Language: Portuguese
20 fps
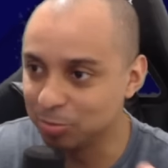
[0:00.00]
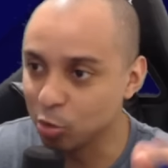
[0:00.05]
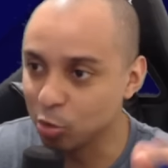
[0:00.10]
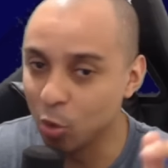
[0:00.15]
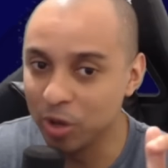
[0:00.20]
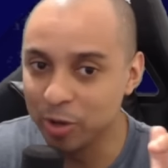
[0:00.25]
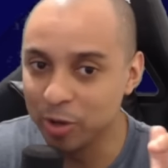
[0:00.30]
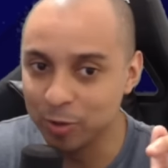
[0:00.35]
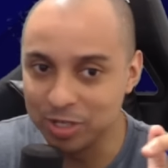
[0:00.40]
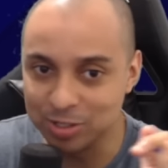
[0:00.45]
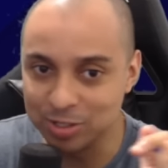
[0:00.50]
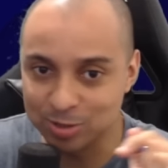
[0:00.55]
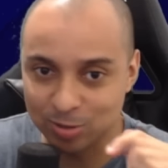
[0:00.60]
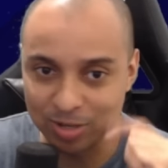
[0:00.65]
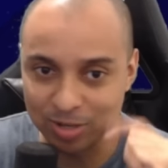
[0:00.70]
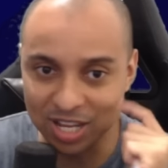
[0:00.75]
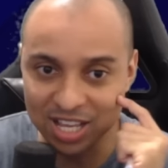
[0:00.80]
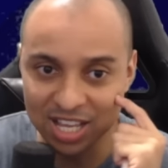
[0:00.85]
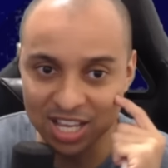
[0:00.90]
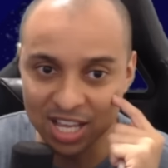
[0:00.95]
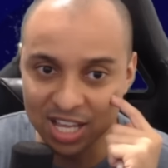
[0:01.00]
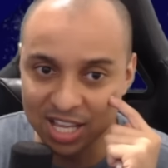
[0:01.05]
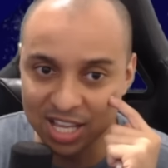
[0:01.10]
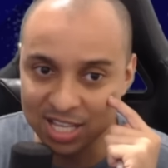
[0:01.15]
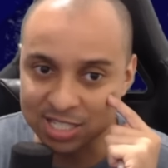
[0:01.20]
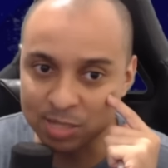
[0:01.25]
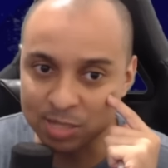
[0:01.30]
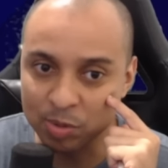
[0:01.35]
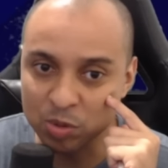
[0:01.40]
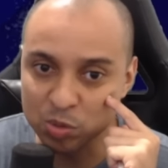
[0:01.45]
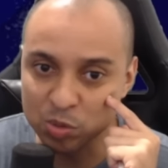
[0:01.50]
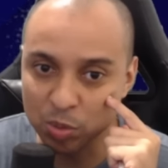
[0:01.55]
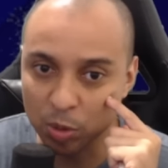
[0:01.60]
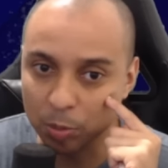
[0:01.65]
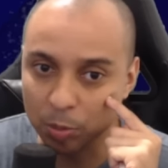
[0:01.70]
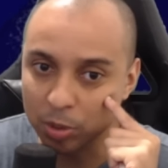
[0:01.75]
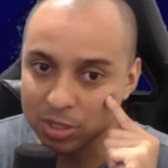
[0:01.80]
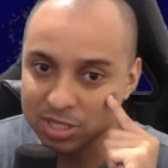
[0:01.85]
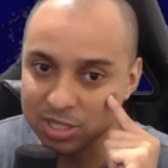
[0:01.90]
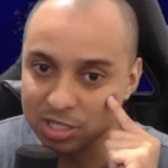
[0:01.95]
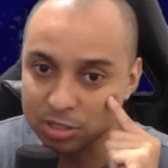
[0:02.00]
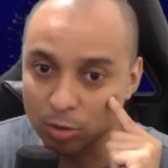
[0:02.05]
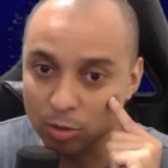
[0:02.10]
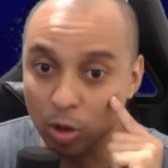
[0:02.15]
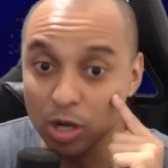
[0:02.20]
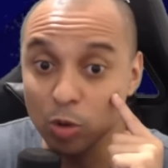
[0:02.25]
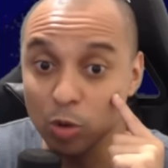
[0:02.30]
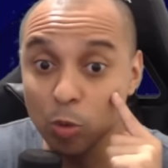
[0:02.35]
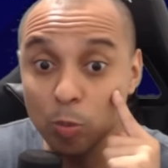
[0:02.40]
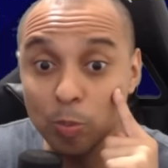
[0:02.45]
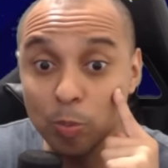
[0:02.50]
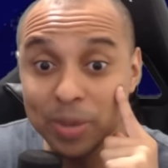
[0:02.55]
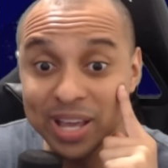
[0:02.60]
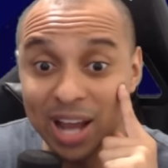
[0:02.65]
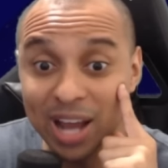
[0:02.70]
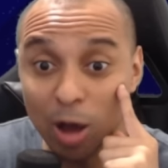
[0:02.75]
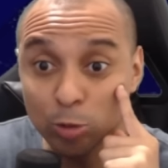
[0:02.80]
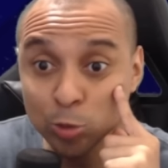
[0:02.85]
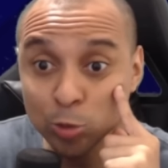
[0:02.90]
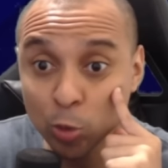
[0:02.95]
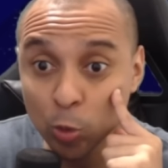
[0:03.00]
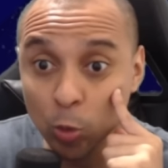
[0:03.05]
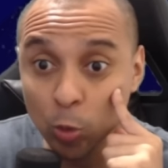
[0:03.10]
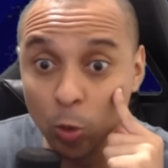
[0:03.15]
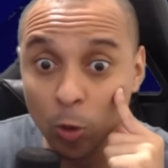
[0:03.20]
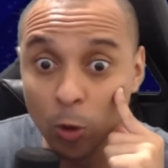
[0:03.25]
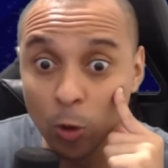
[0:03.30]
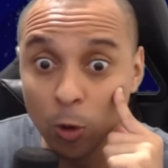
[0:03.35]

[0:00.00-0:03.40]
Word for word: correr o risco, né? Recebemos propostas, olha o Beraldo!